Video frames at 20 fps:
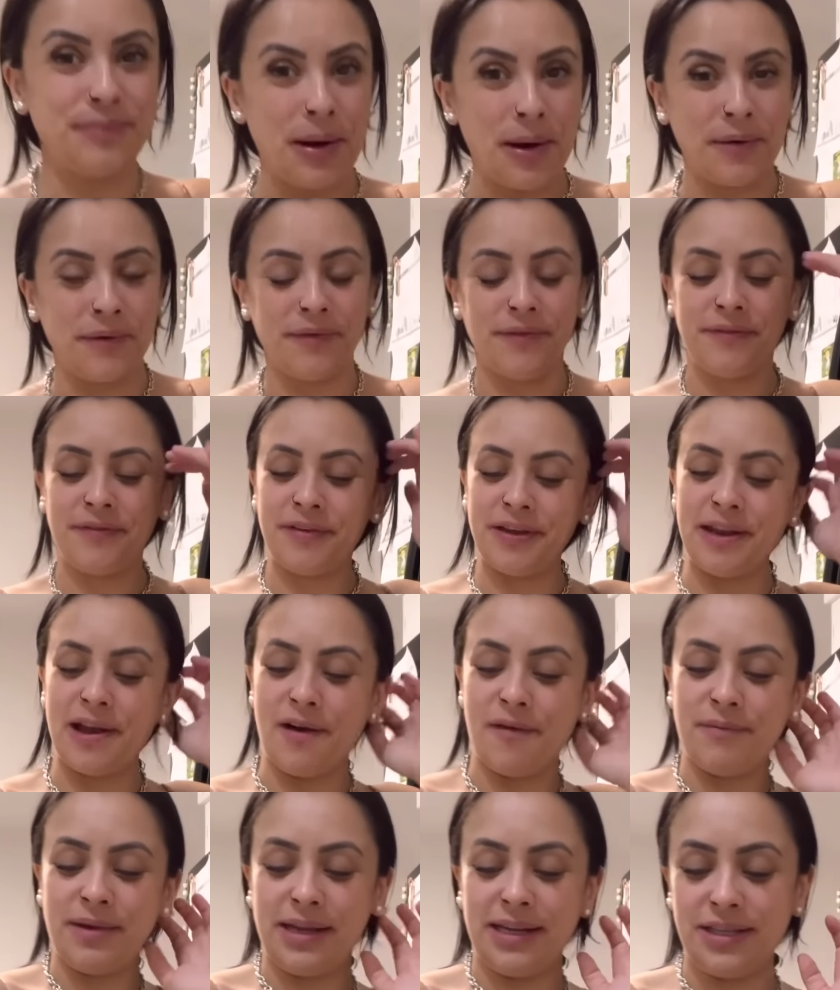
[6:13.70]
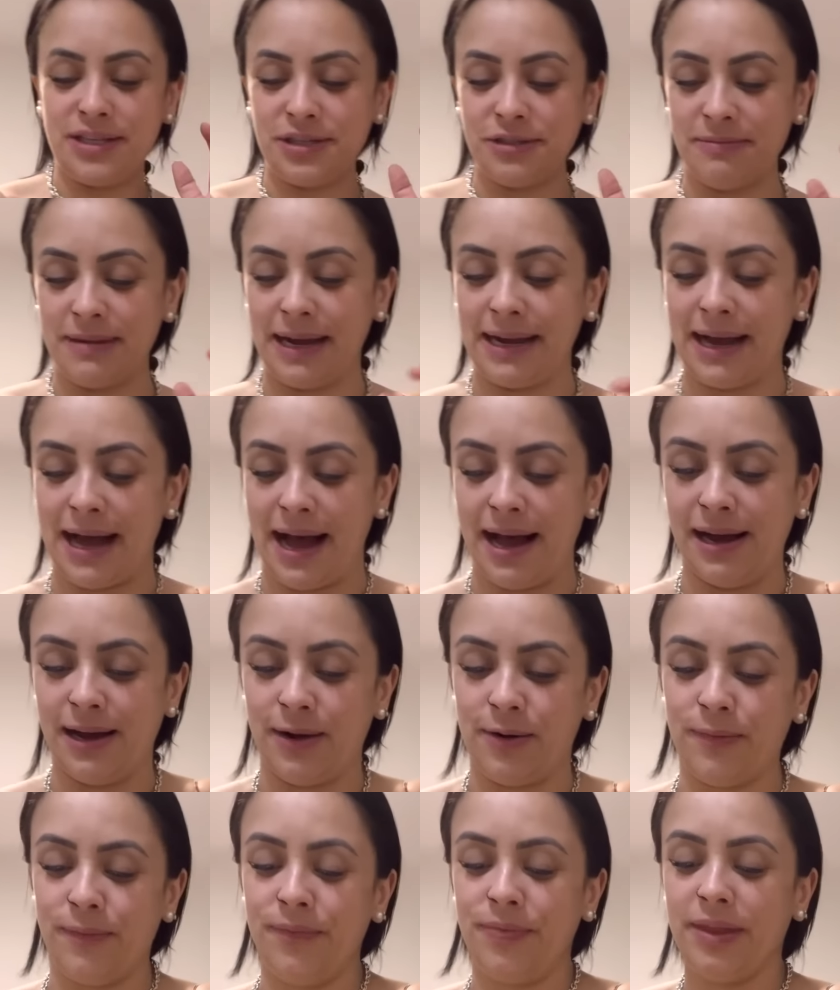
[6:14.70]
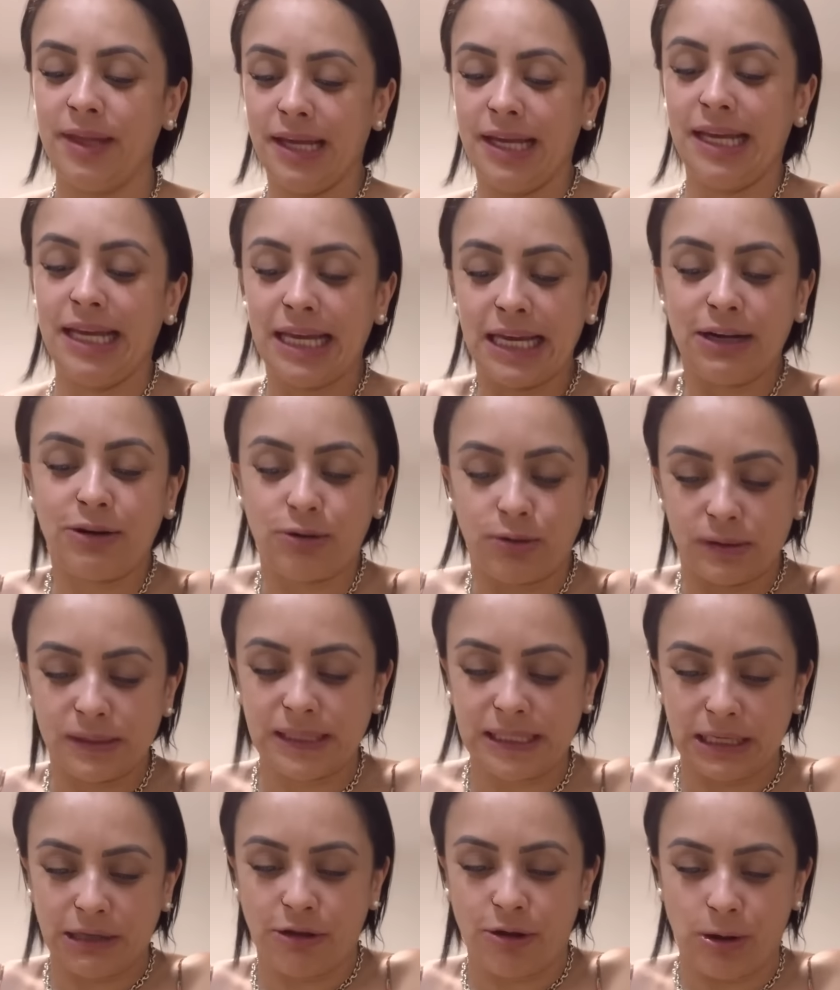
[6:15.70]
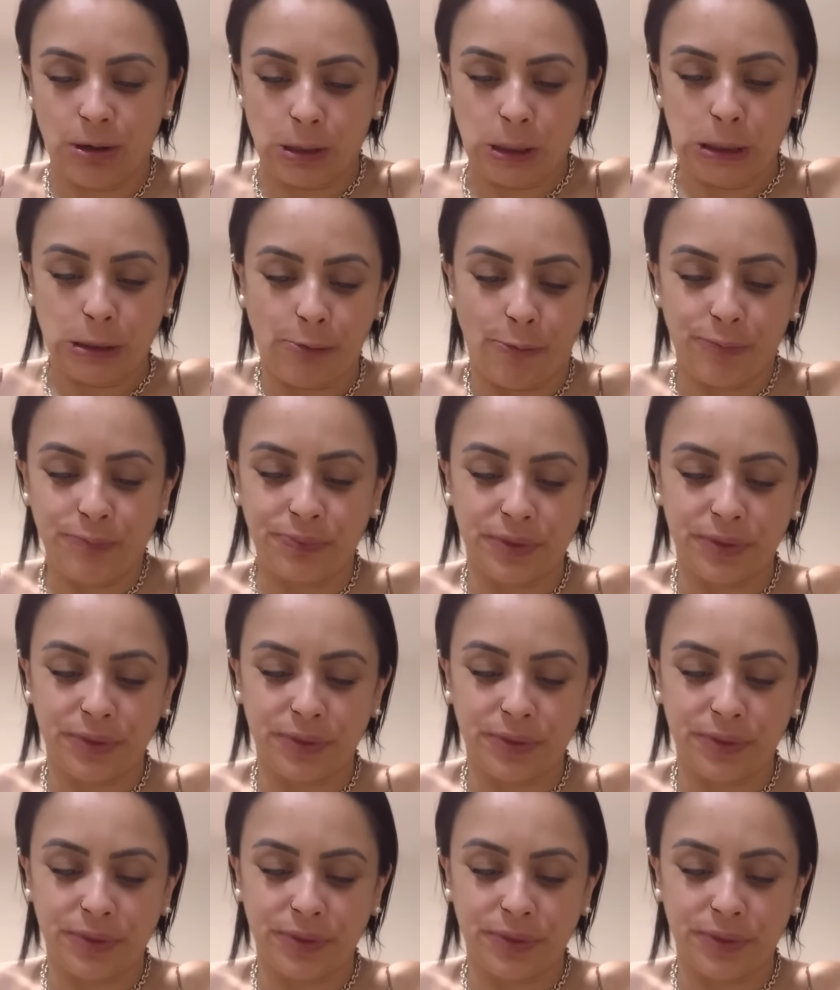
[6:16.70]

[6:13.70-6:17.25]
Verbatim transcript: Bom, finalmente o macarrão cozinhou.